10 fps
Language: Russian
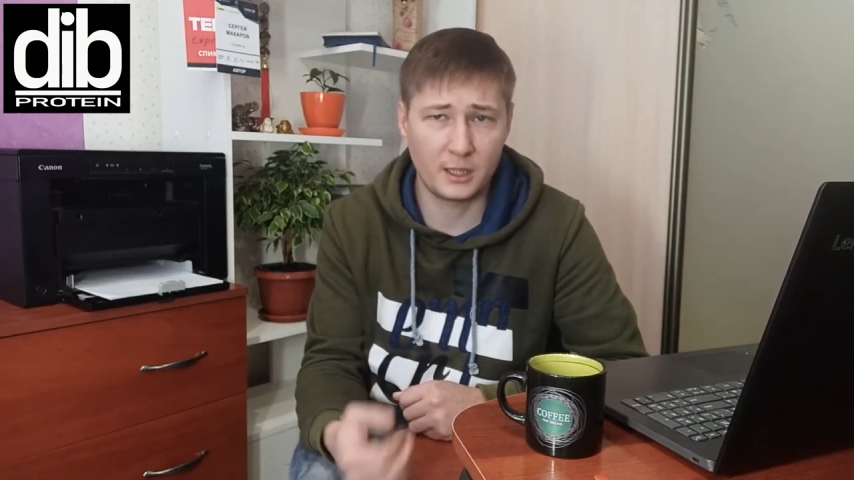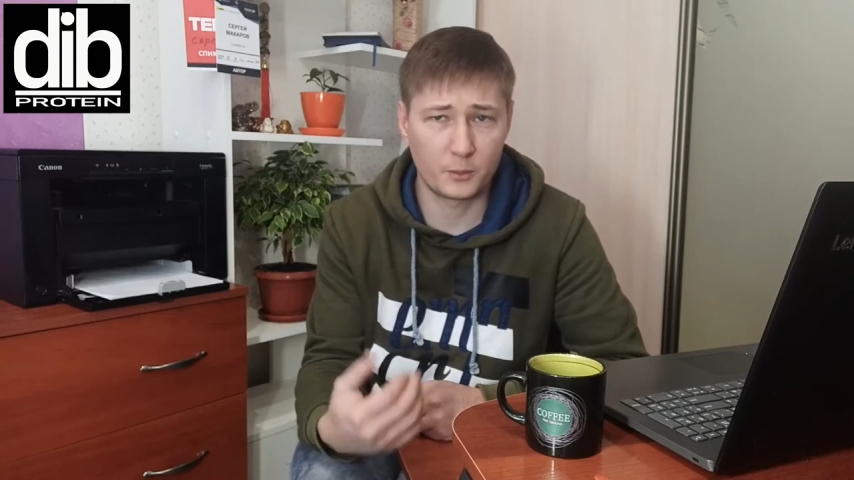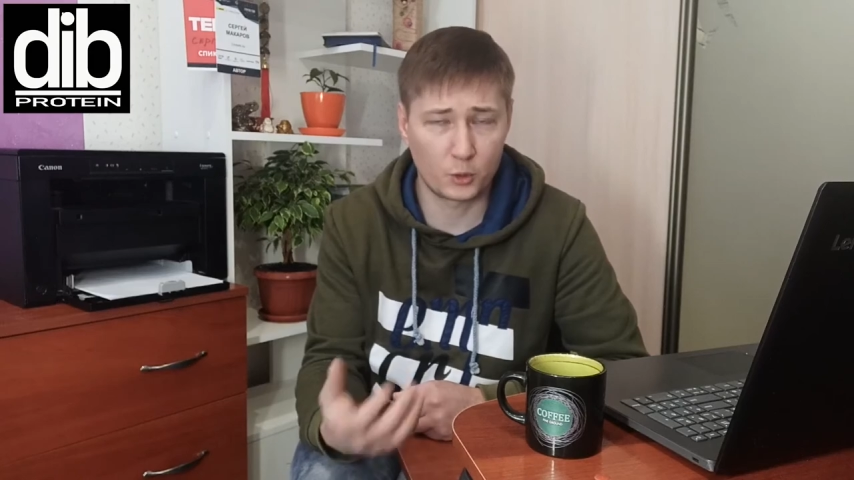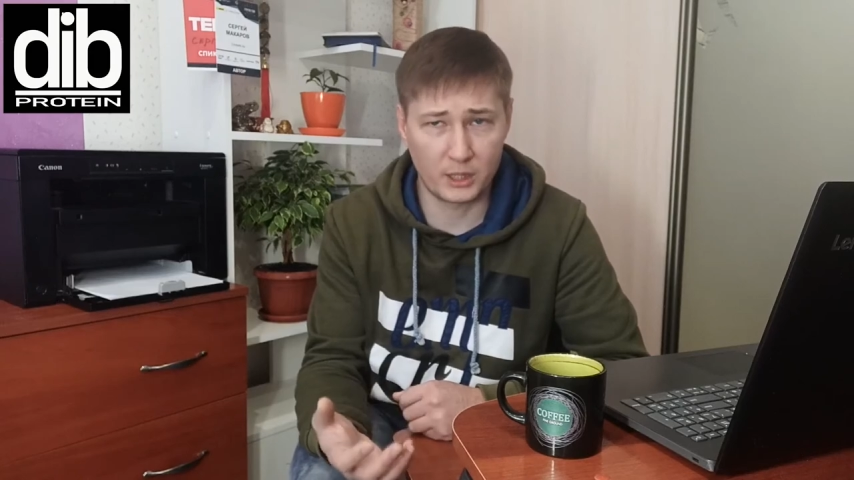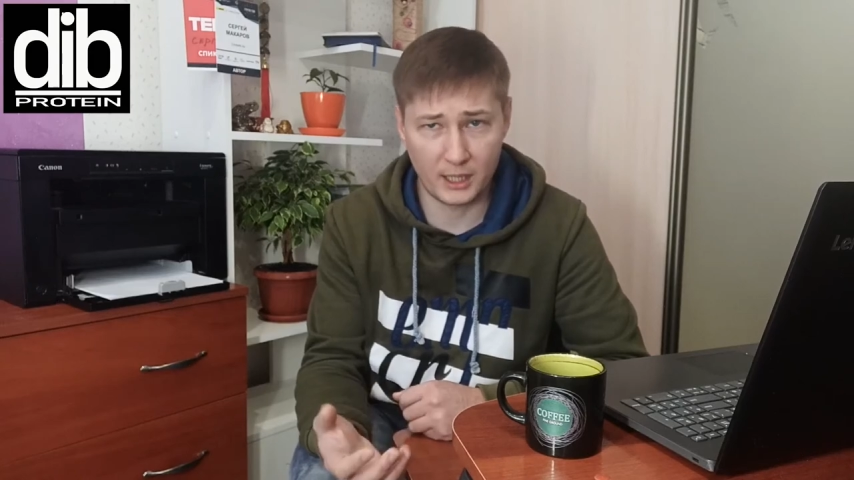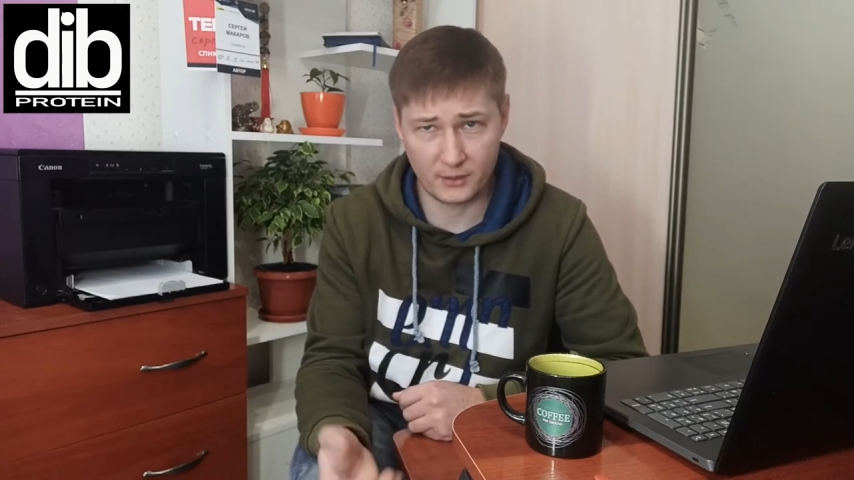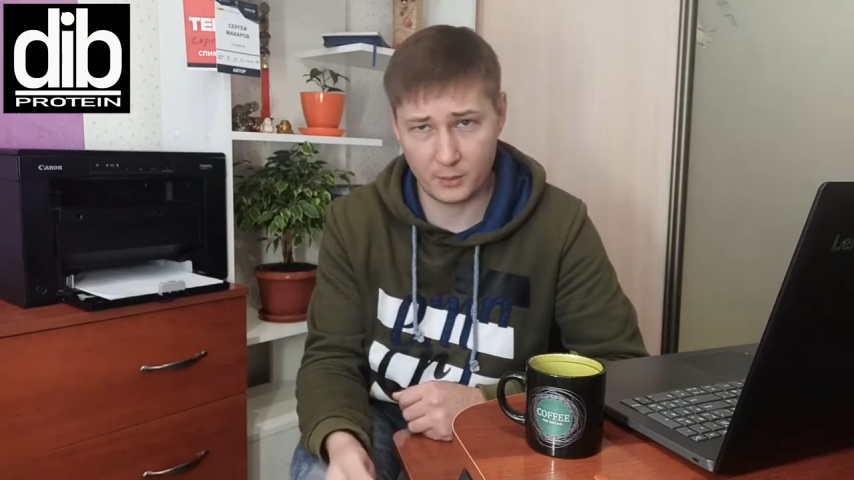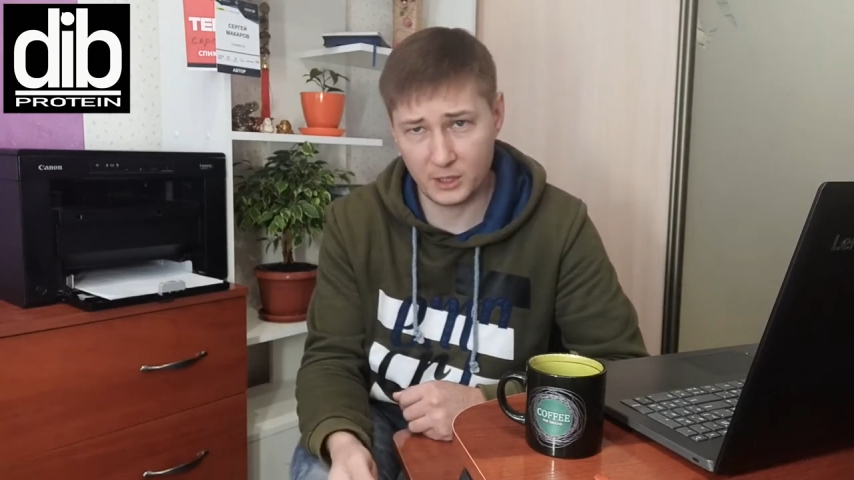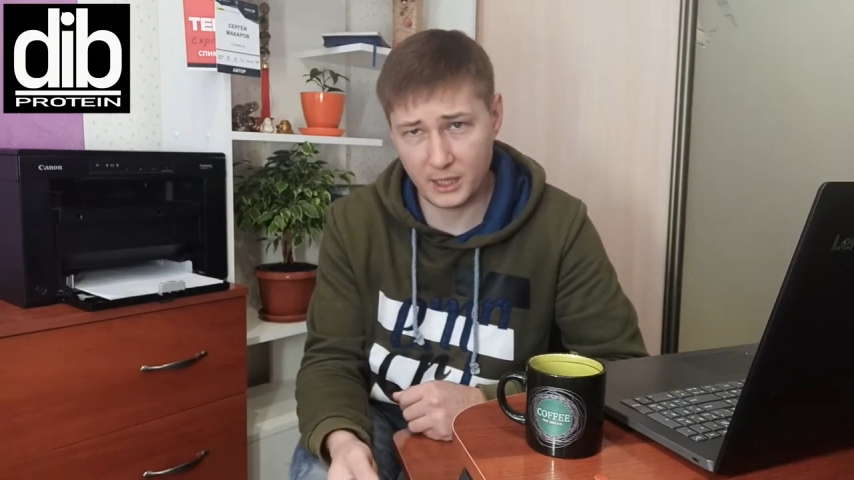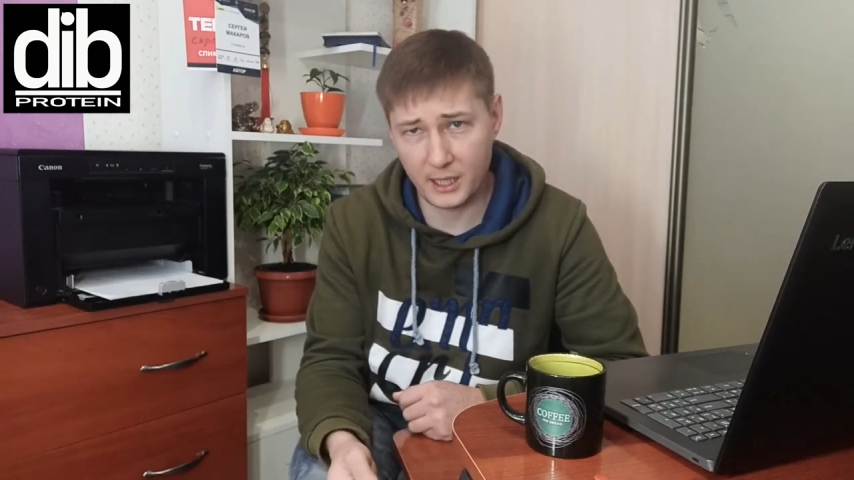обсуждать в
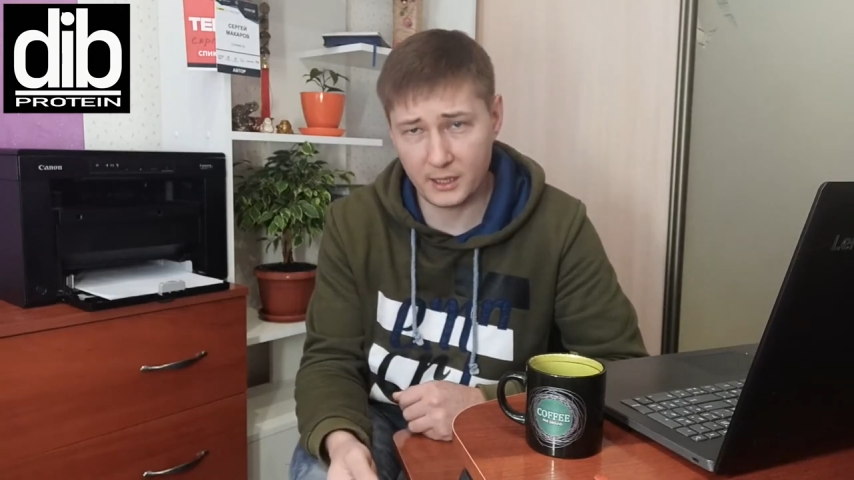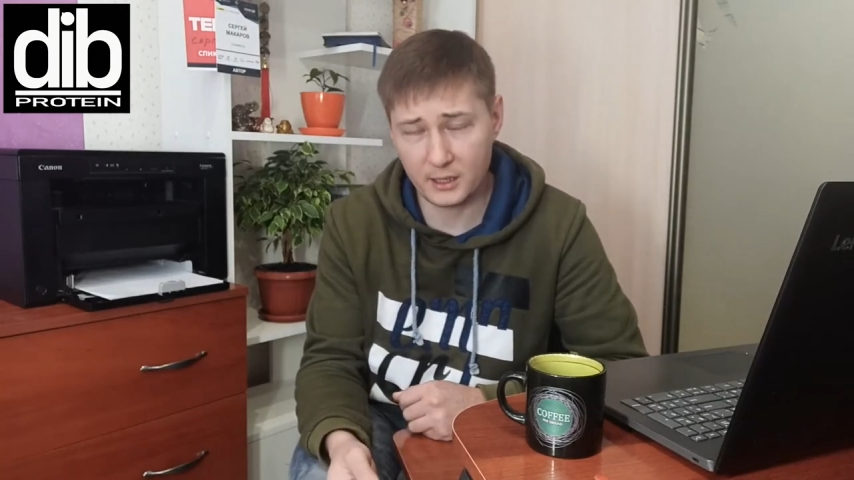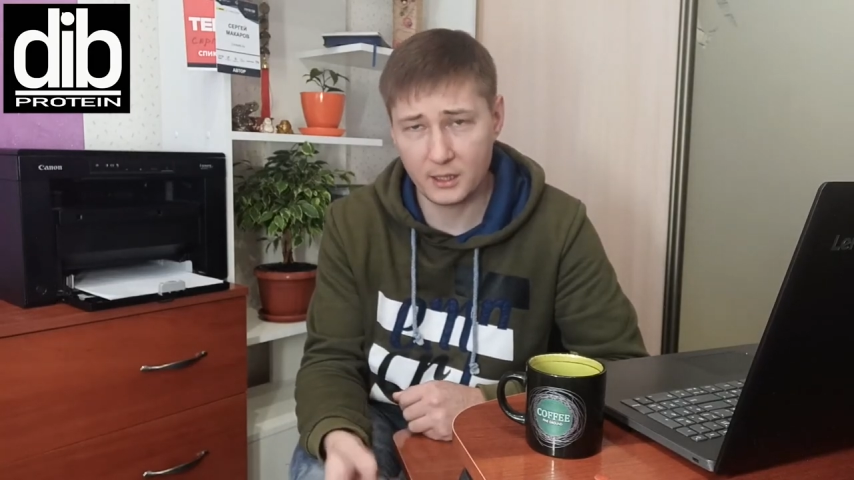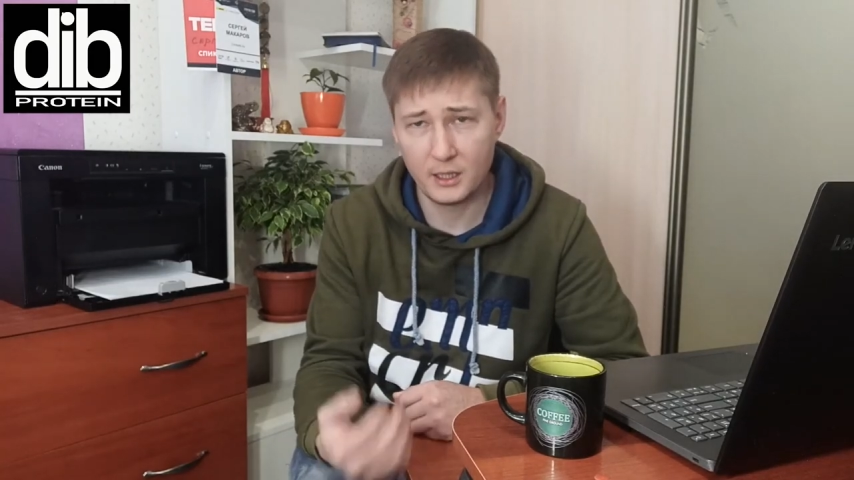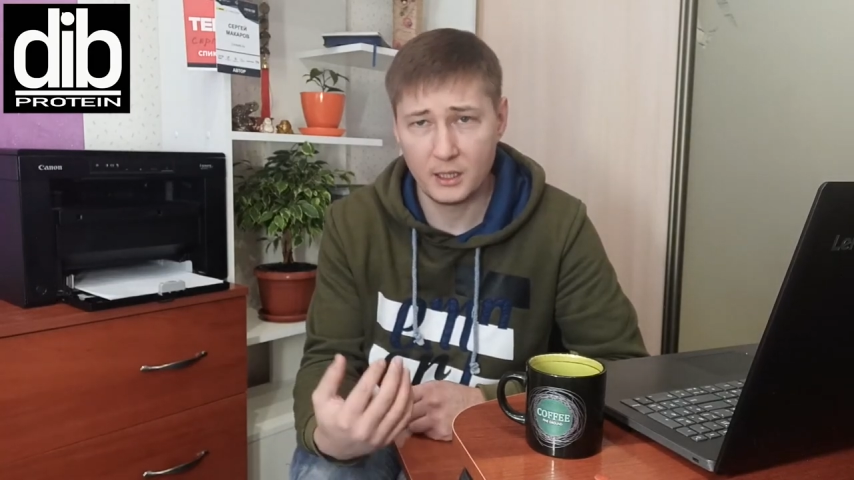комментариях